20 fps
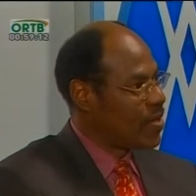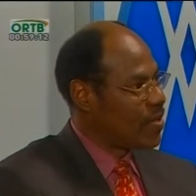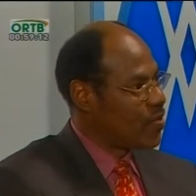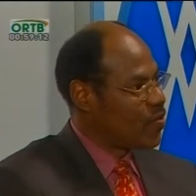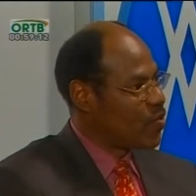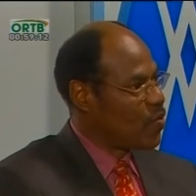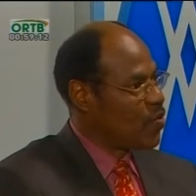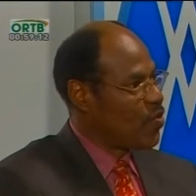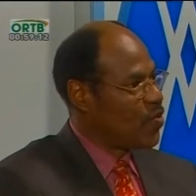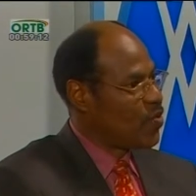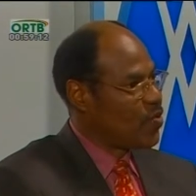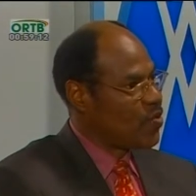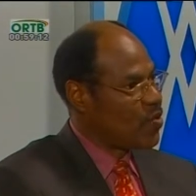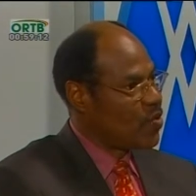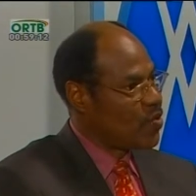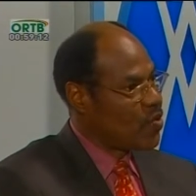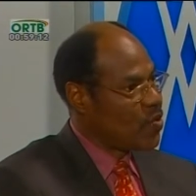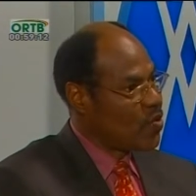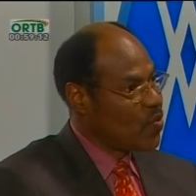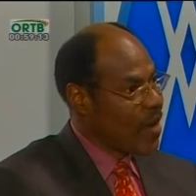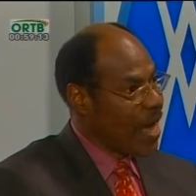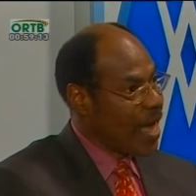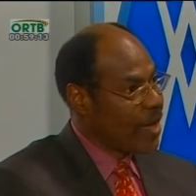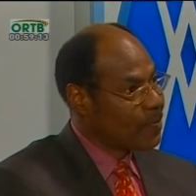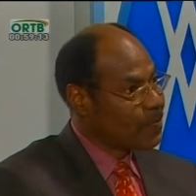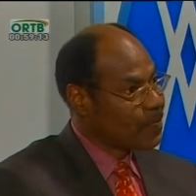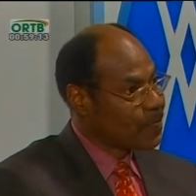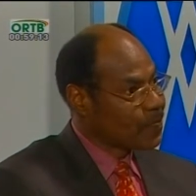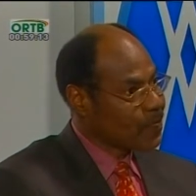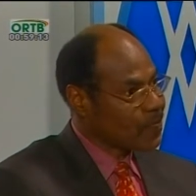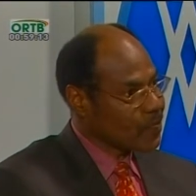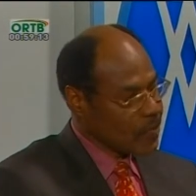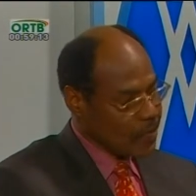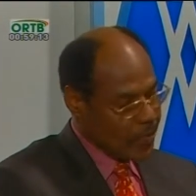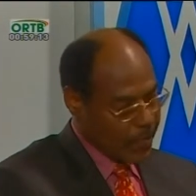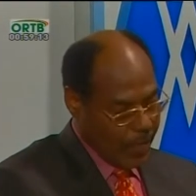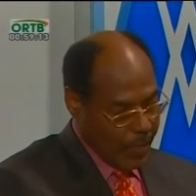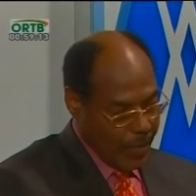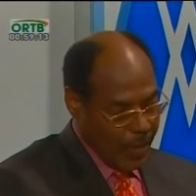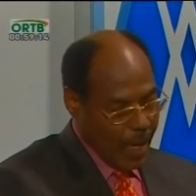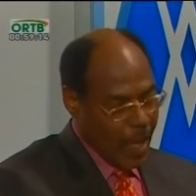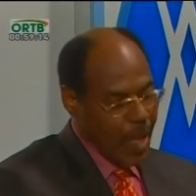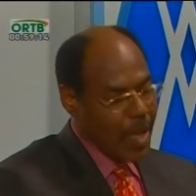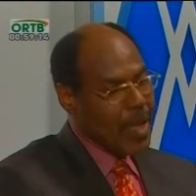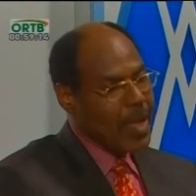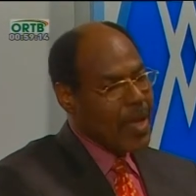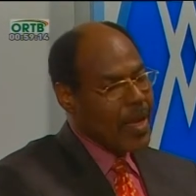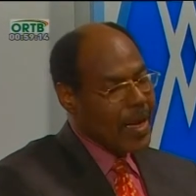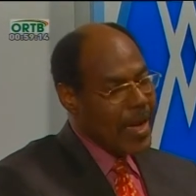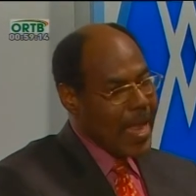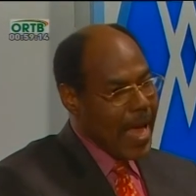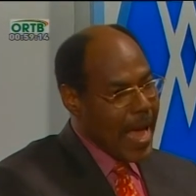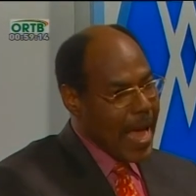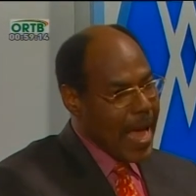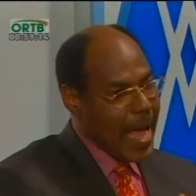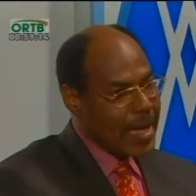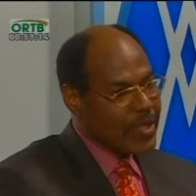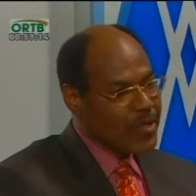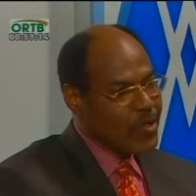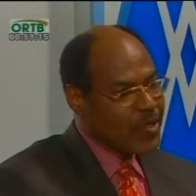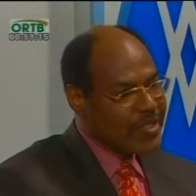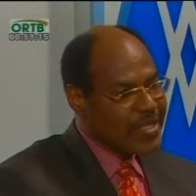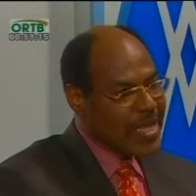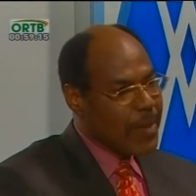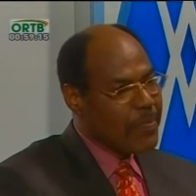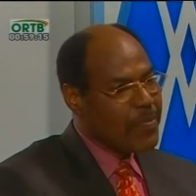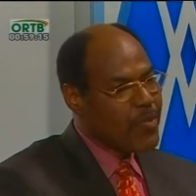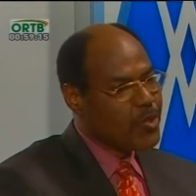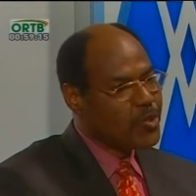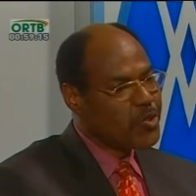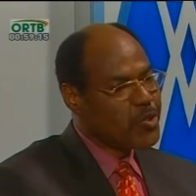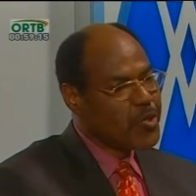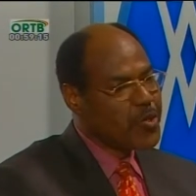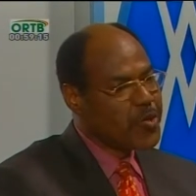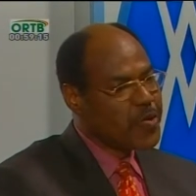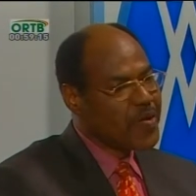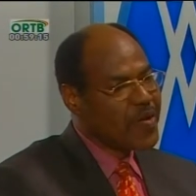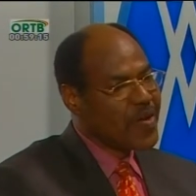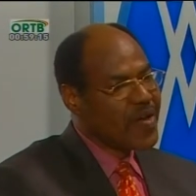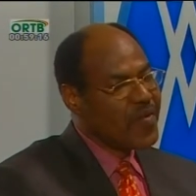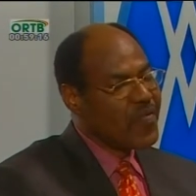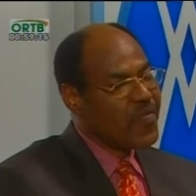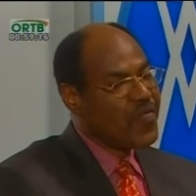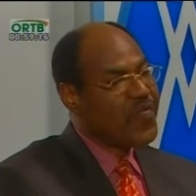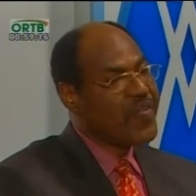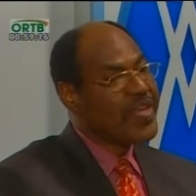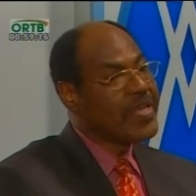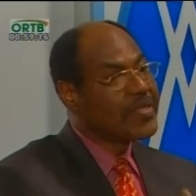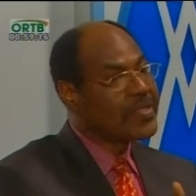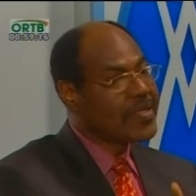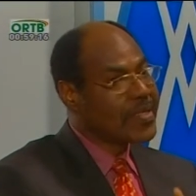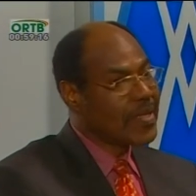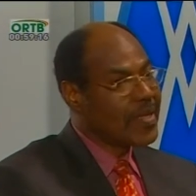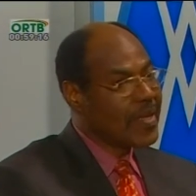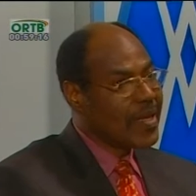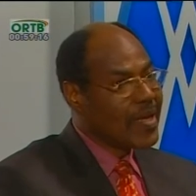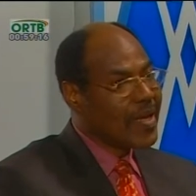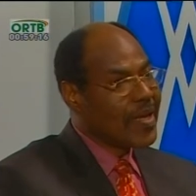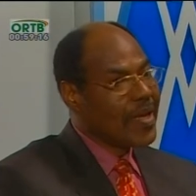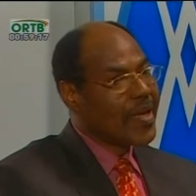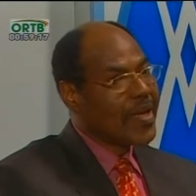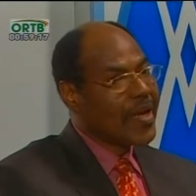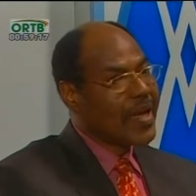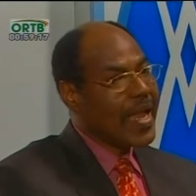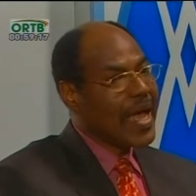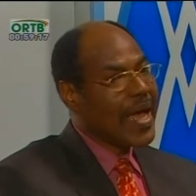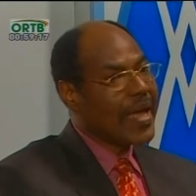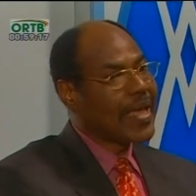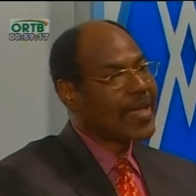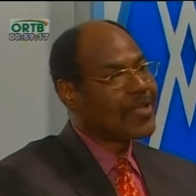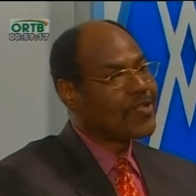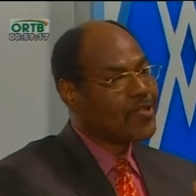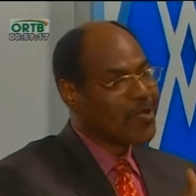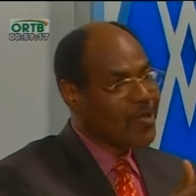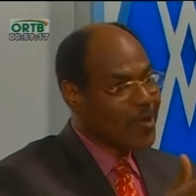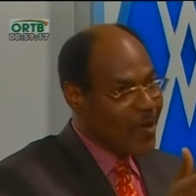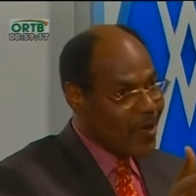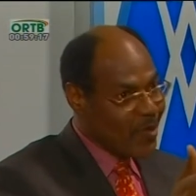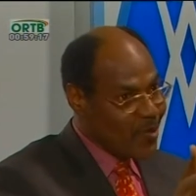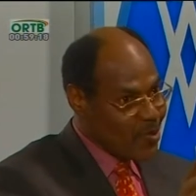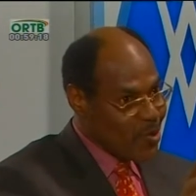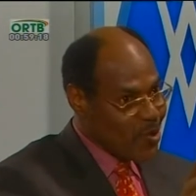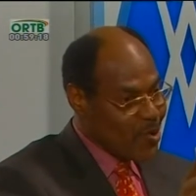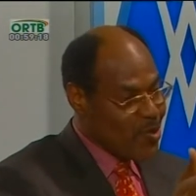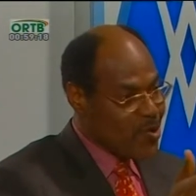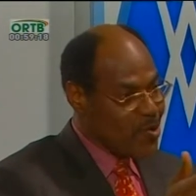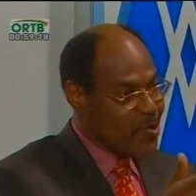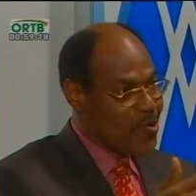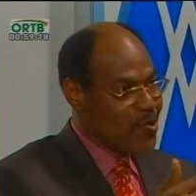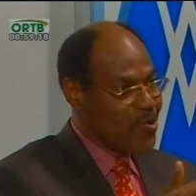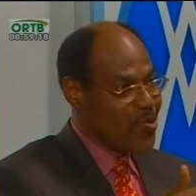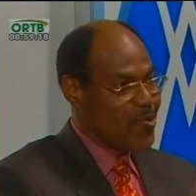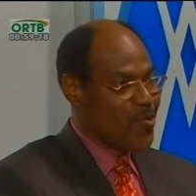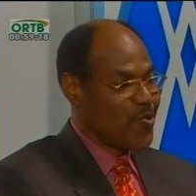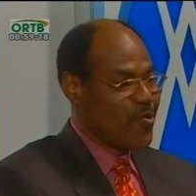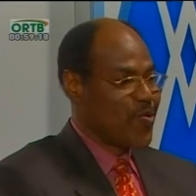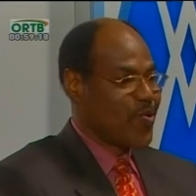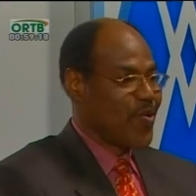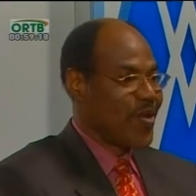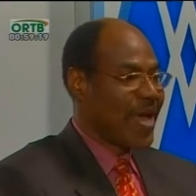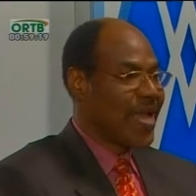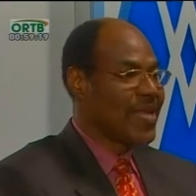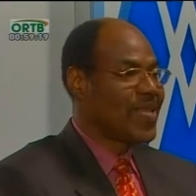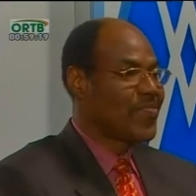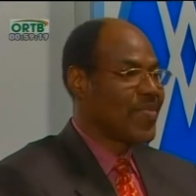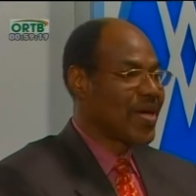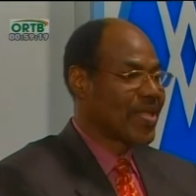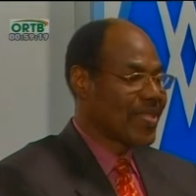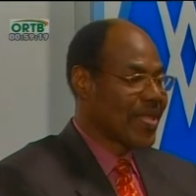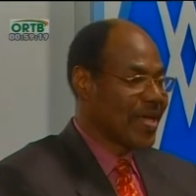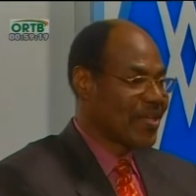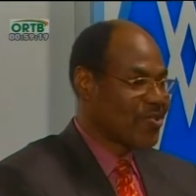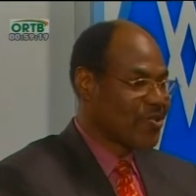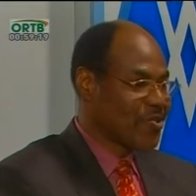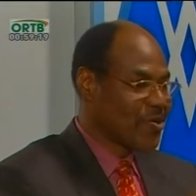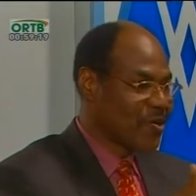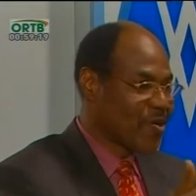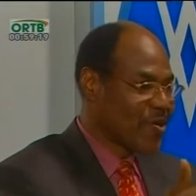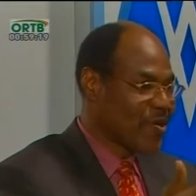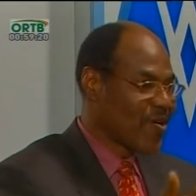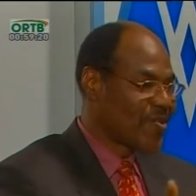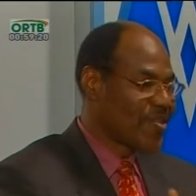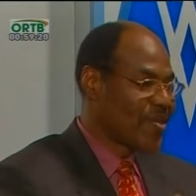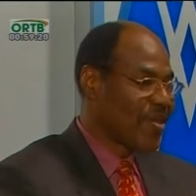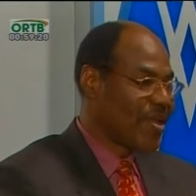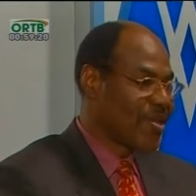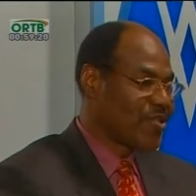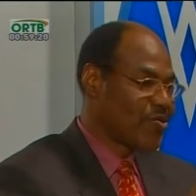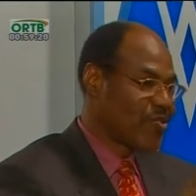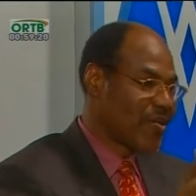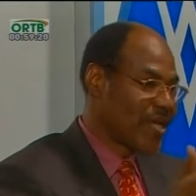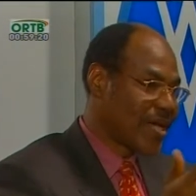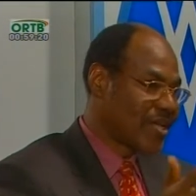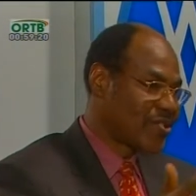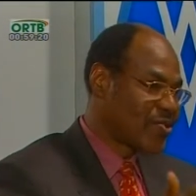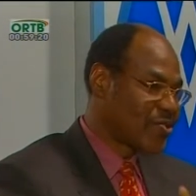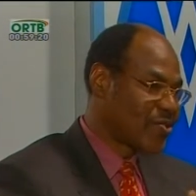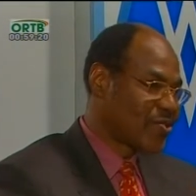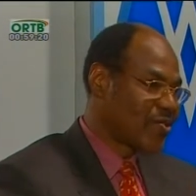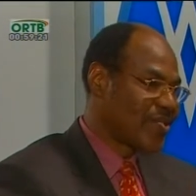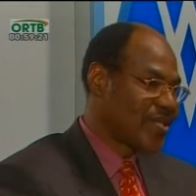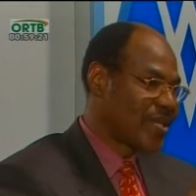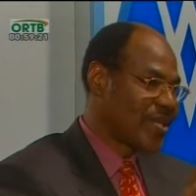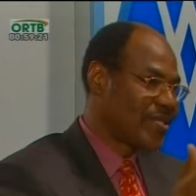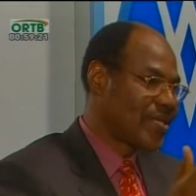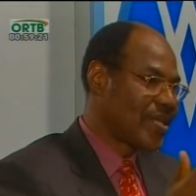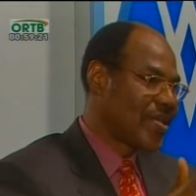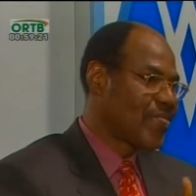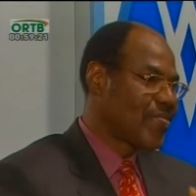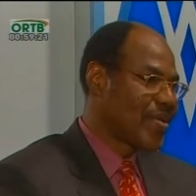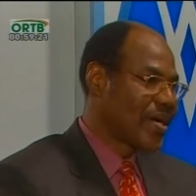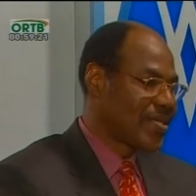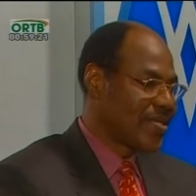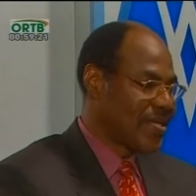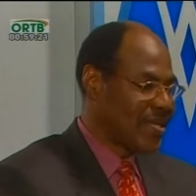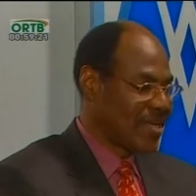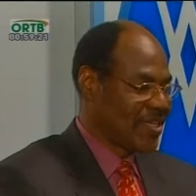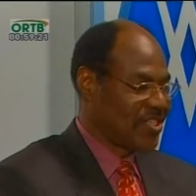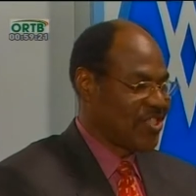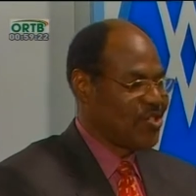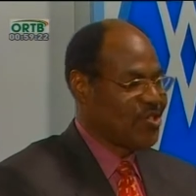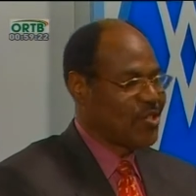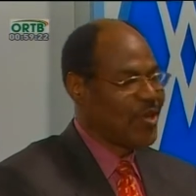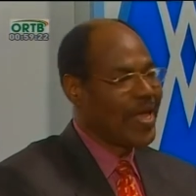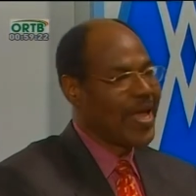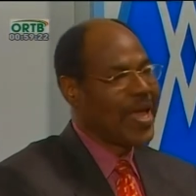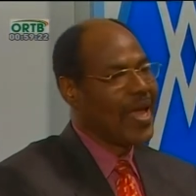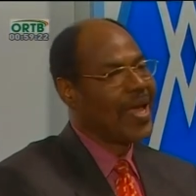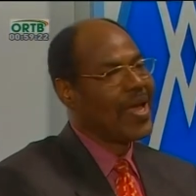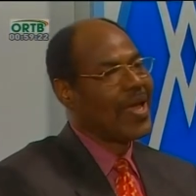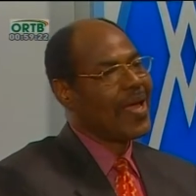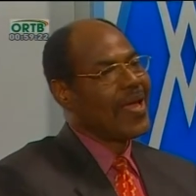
de, loi. La deuxième mesure vise la question de l'alimentation, de l'exonération des éléments d'énergie solaire.